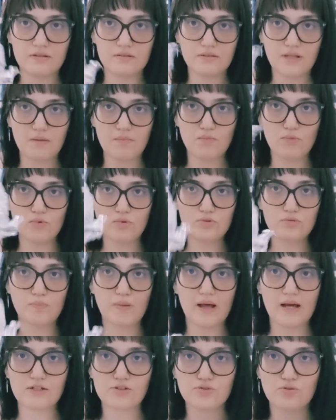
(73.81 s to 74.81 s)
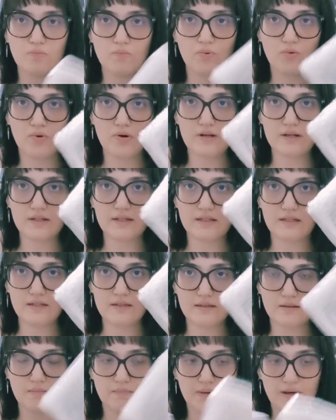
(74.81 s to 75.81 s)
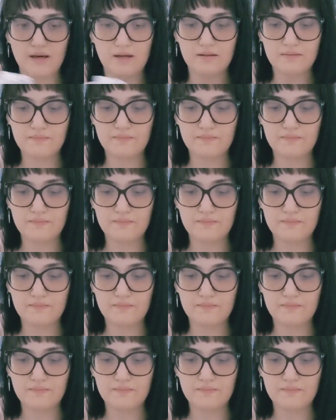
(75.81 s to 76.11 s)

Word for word: Tem muito plástico bolha aqui também.